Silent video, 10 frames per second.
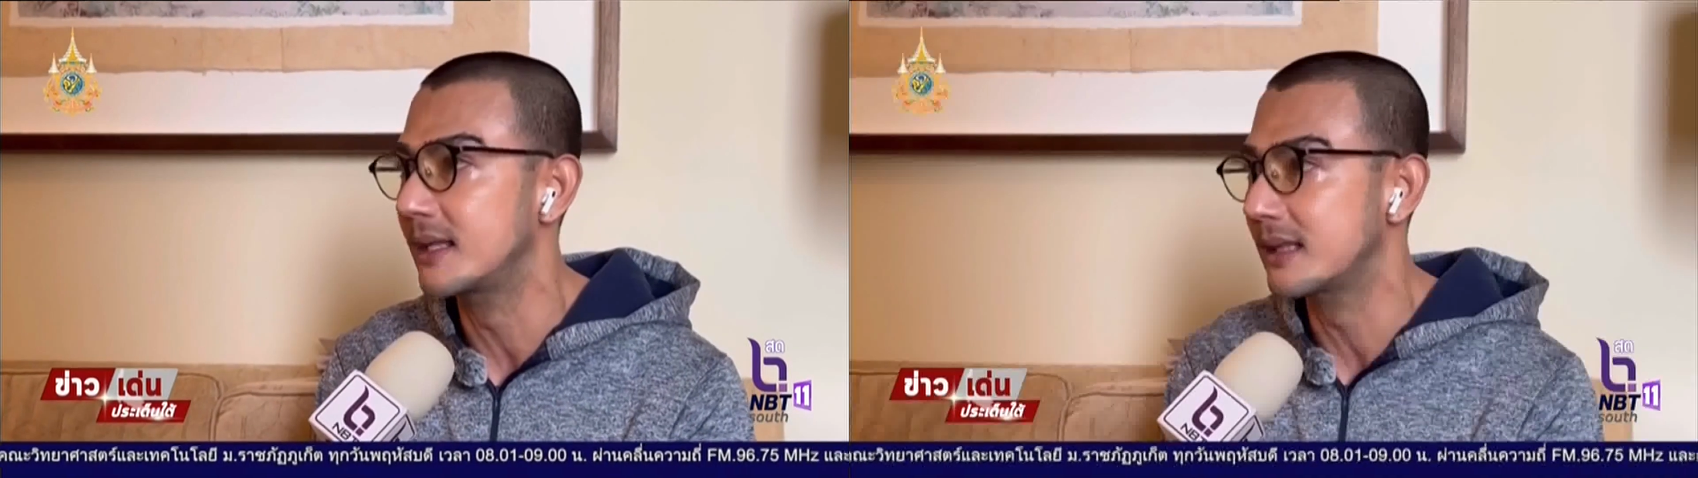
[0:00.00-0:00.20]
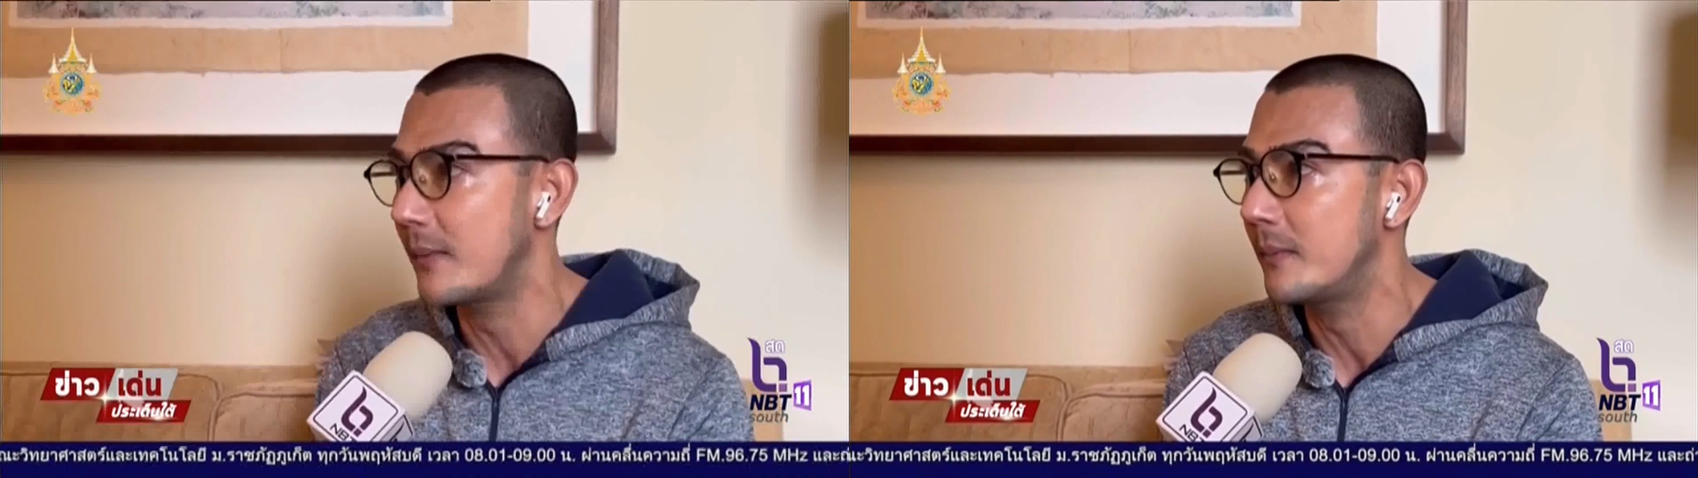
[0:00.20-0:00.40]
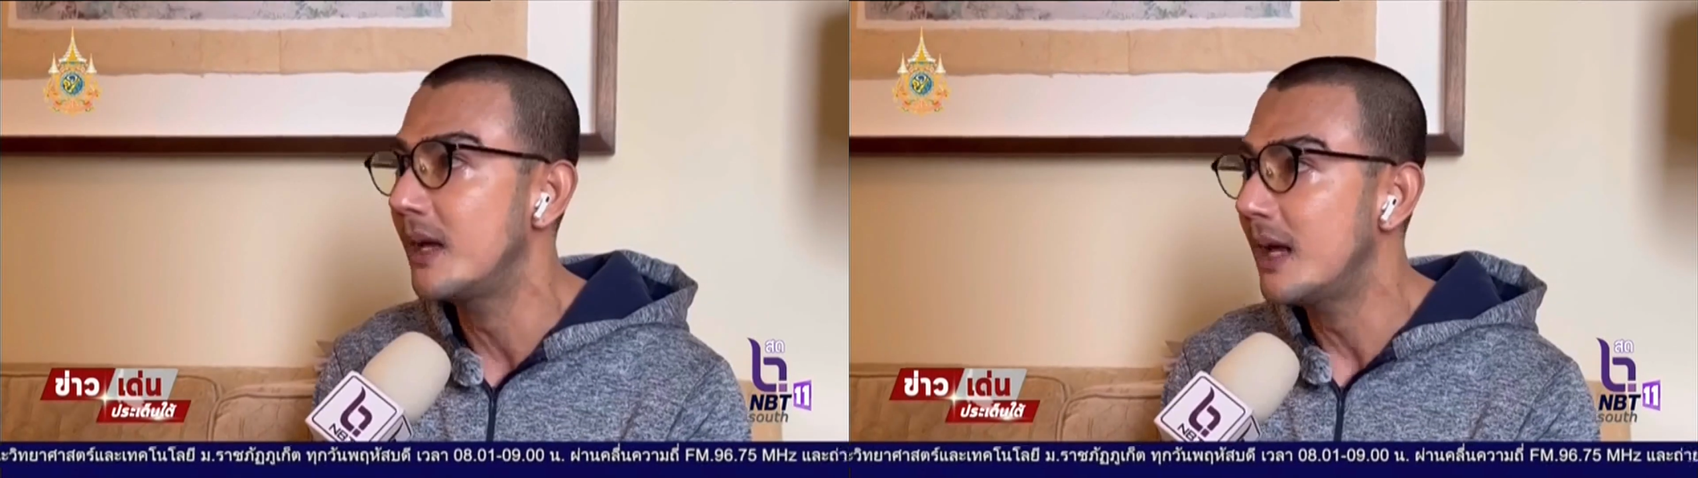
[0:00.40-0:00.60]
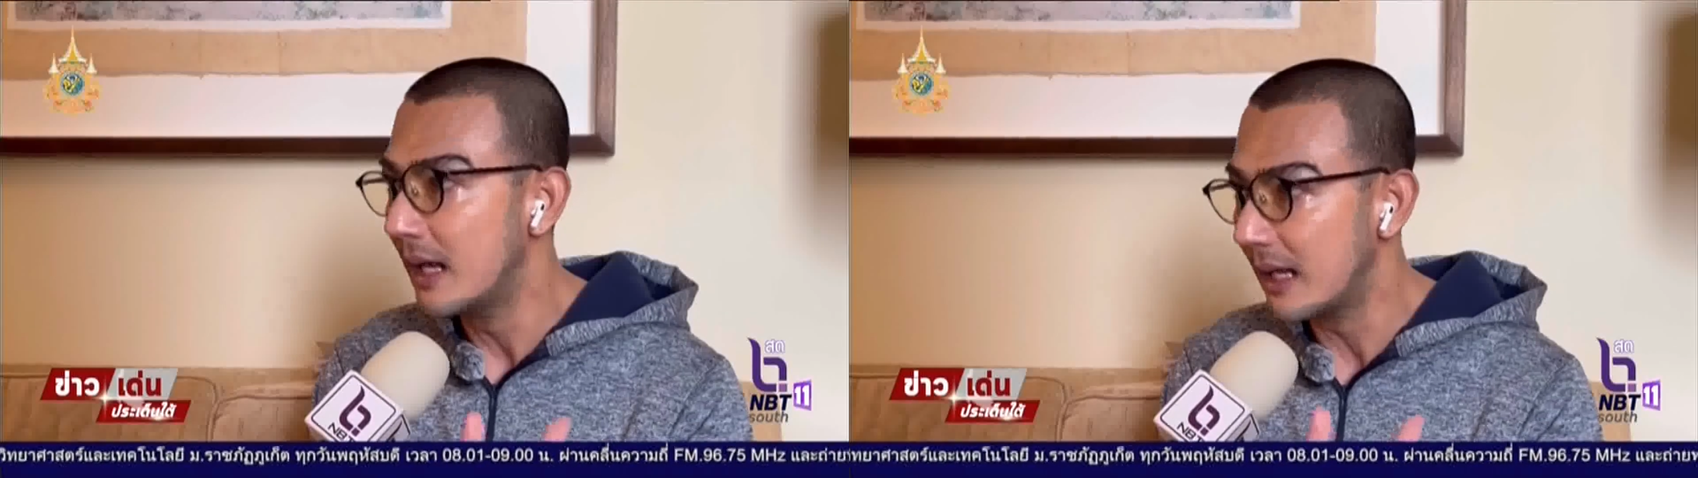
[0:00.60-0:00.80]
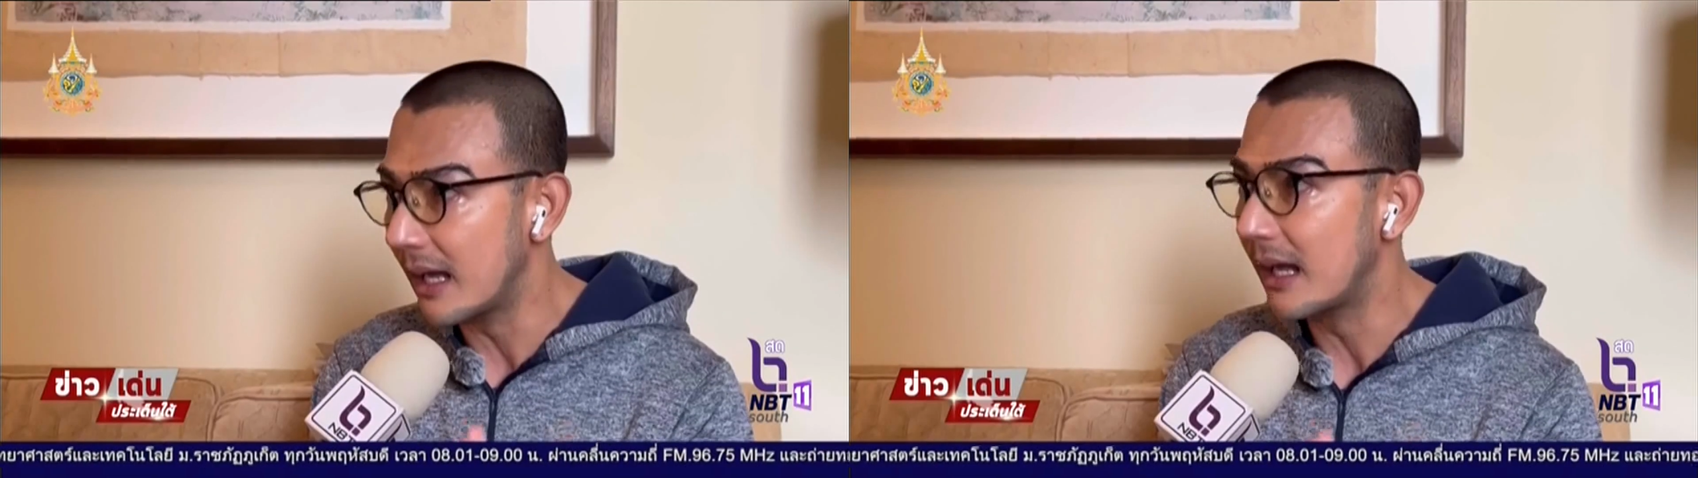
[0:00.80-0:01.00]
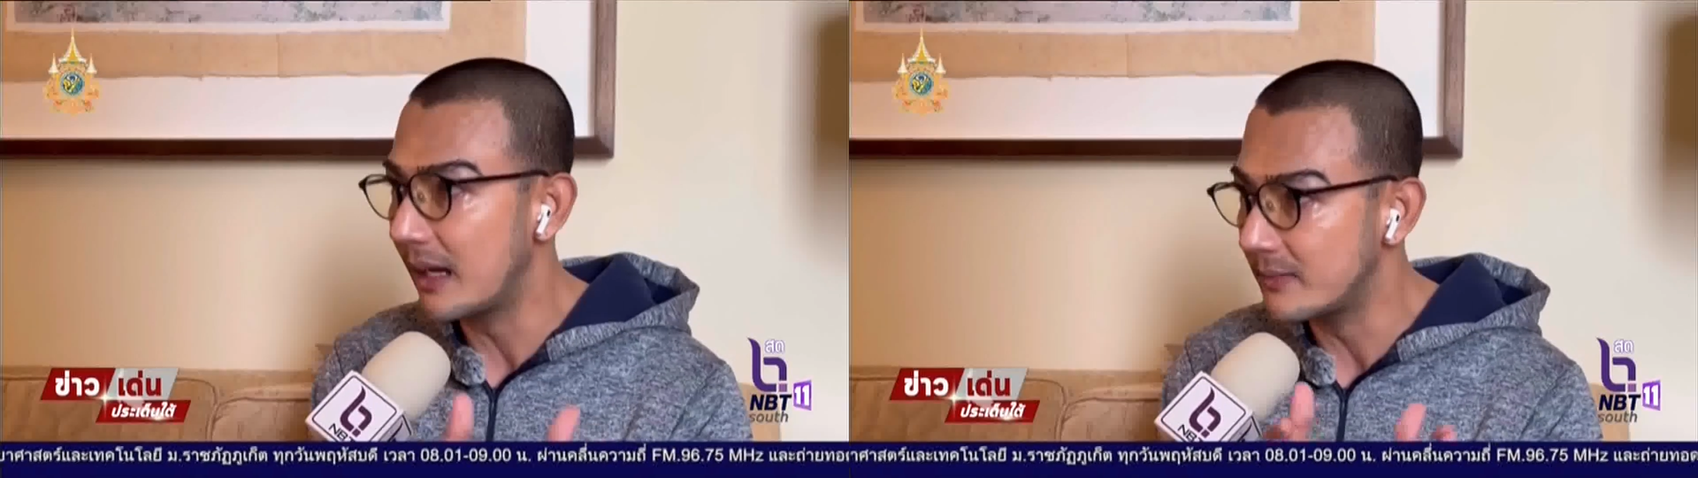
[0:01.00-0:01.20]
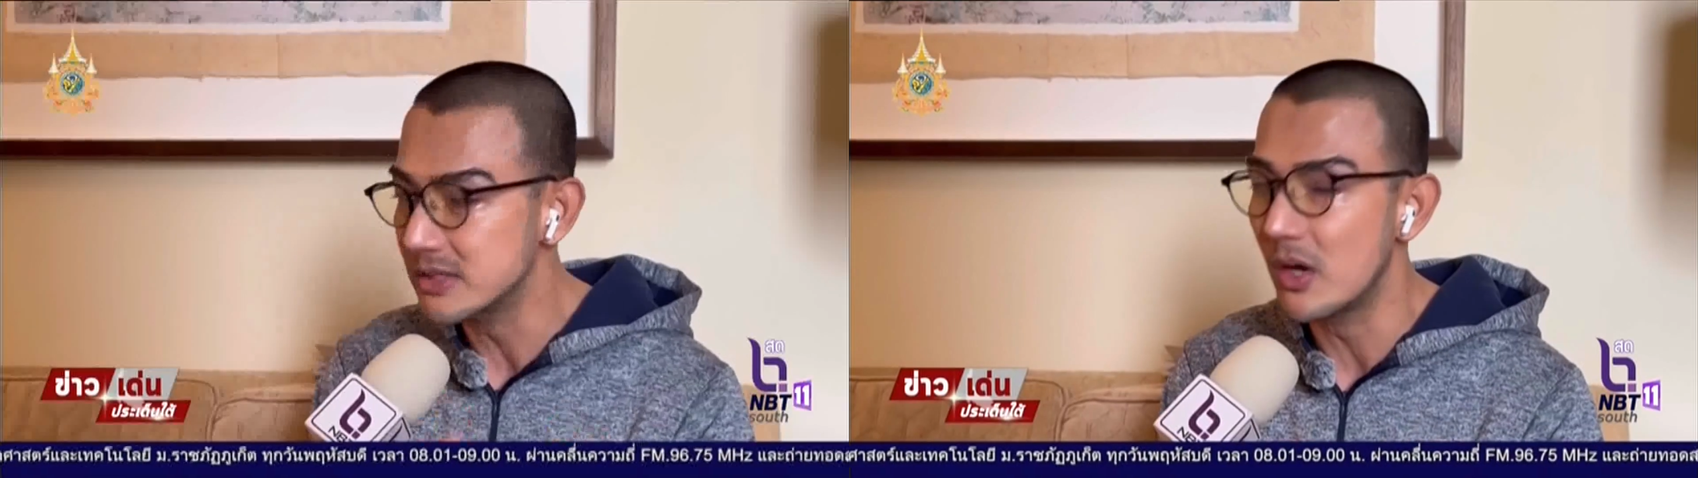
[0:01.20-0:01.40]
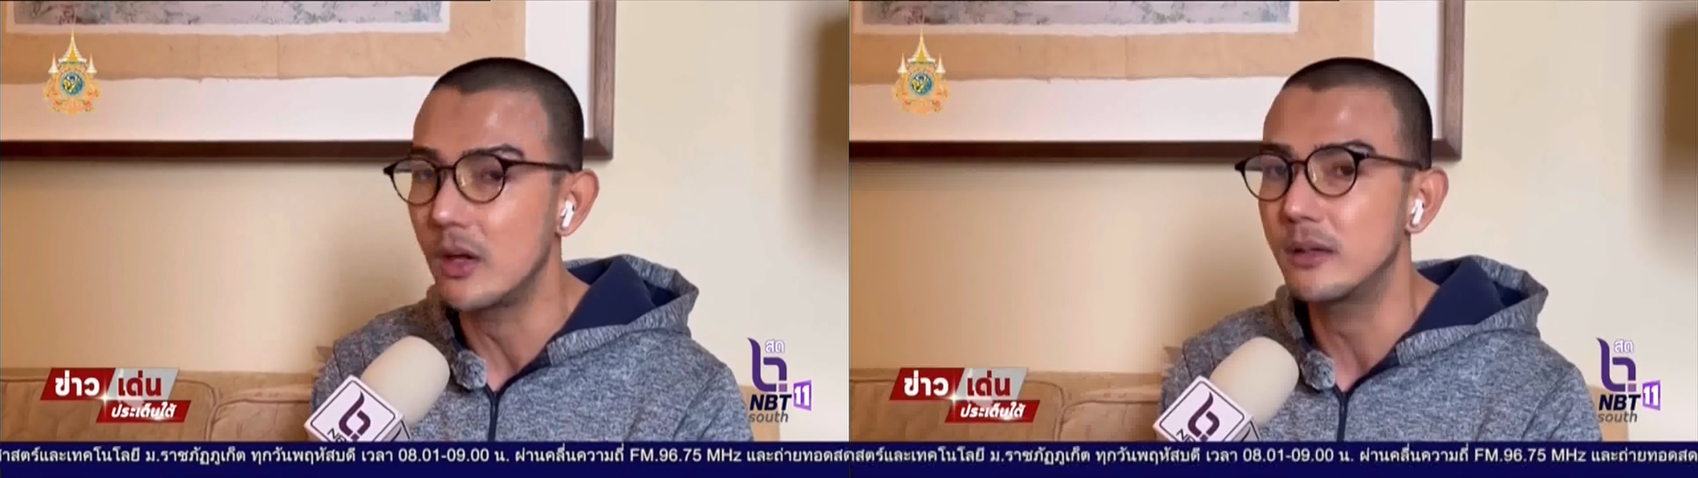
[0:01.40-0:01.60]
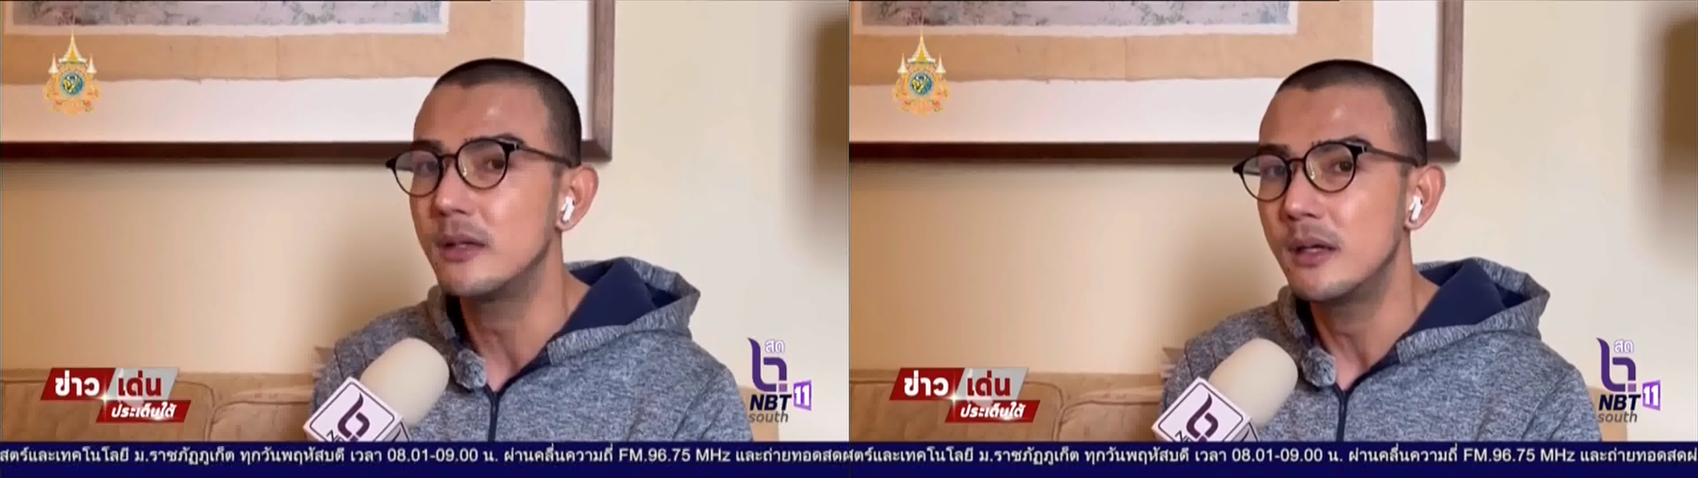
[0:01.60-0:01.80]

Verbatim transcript: ตามหลักคำสอน